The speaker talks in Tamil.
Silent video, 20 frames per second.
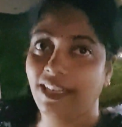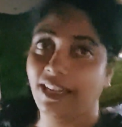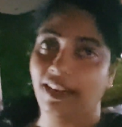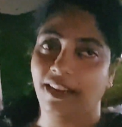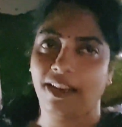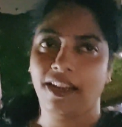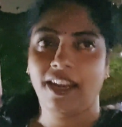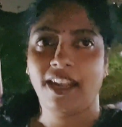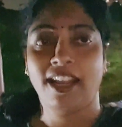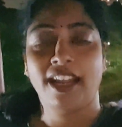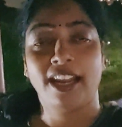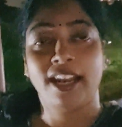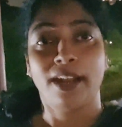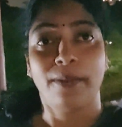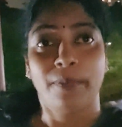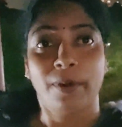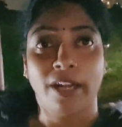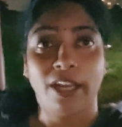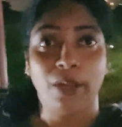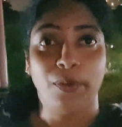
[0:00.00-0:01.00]
இன்னைக்கு என்ன
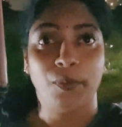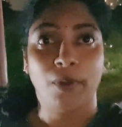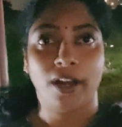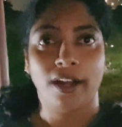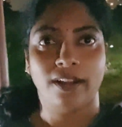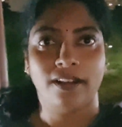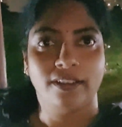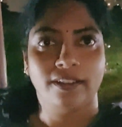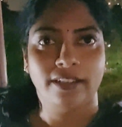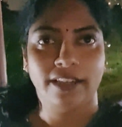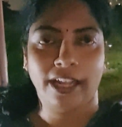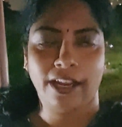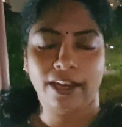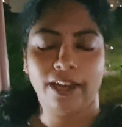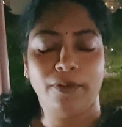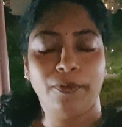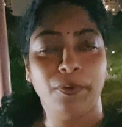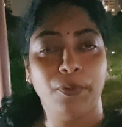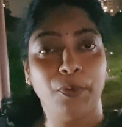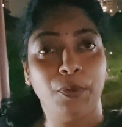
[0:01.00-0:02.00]
பண்ணிடுவா
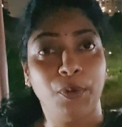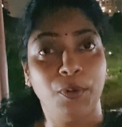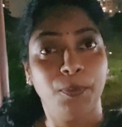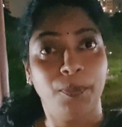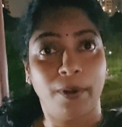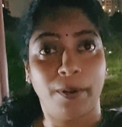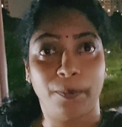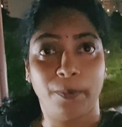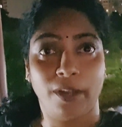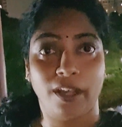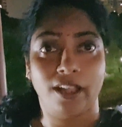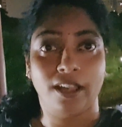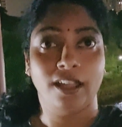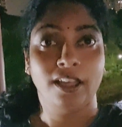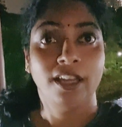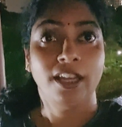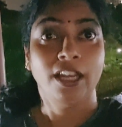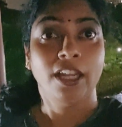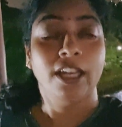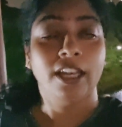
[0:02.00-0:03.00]
என்ன அவள் ஒன்றும் பண்ண முடியாது
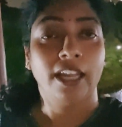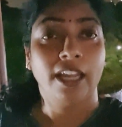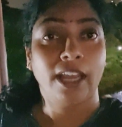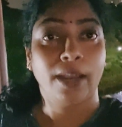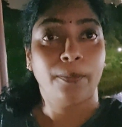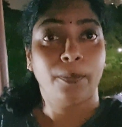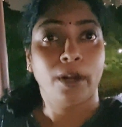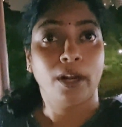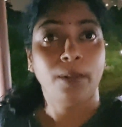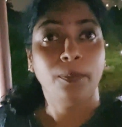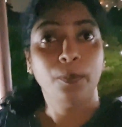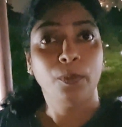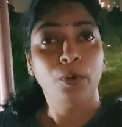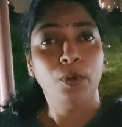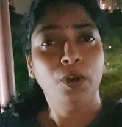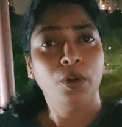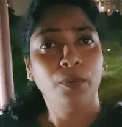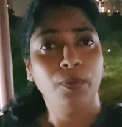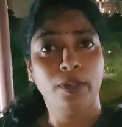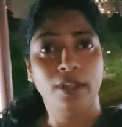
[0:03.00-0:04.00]
இன்றைக்கி என் மனம்
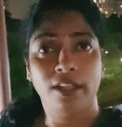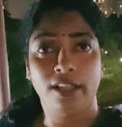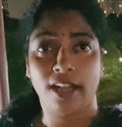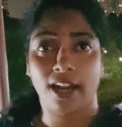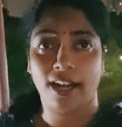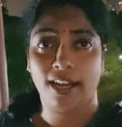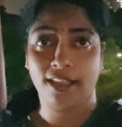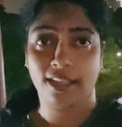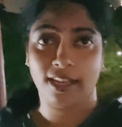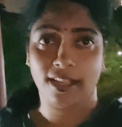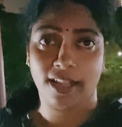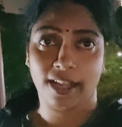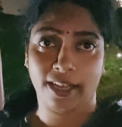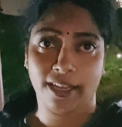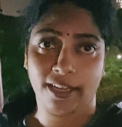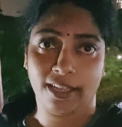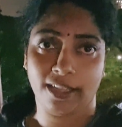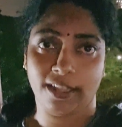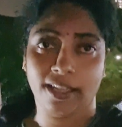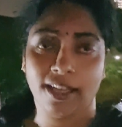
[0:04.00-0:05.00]
முழுவதும் தியானத்தில் தான்
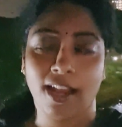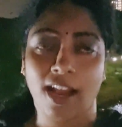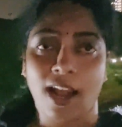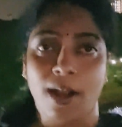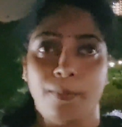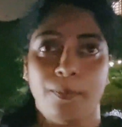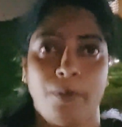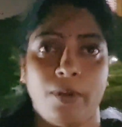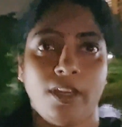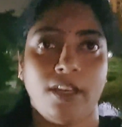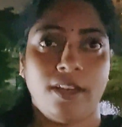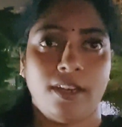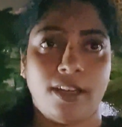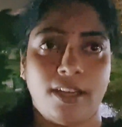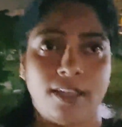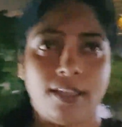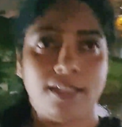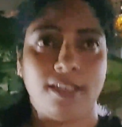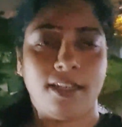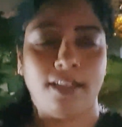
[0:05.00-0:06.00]
இருக்குது அப்படின்னு
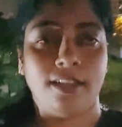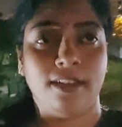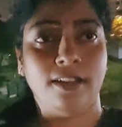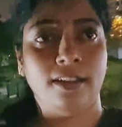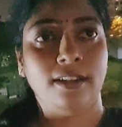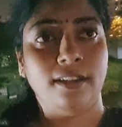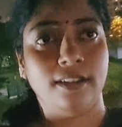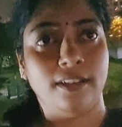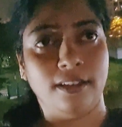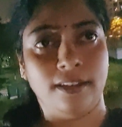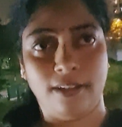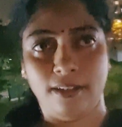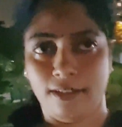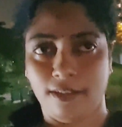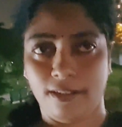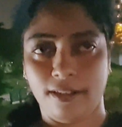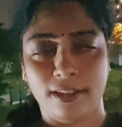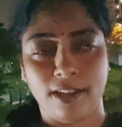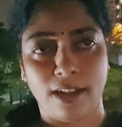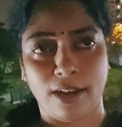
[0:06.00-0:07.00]
நினச்சிக்கிட்டு
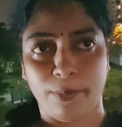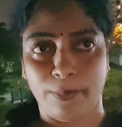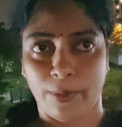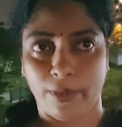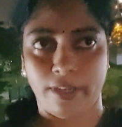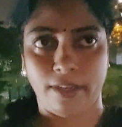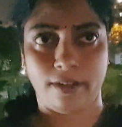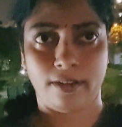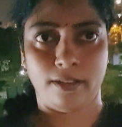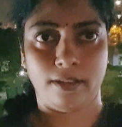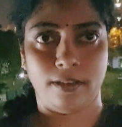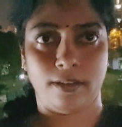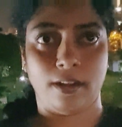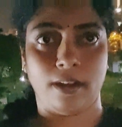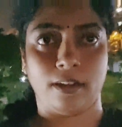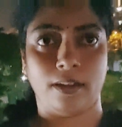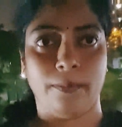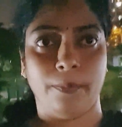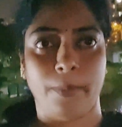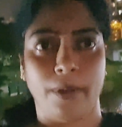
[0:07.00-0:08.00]
தியானம் பண்ணிகிட்டு
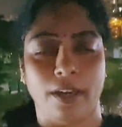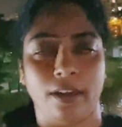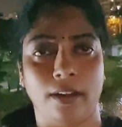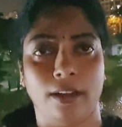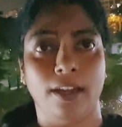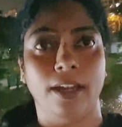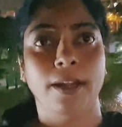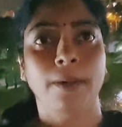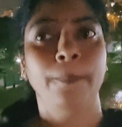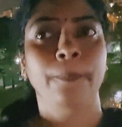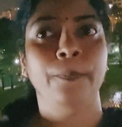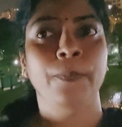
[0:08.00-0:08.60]
இருந்துடுறான் பாருங்கள்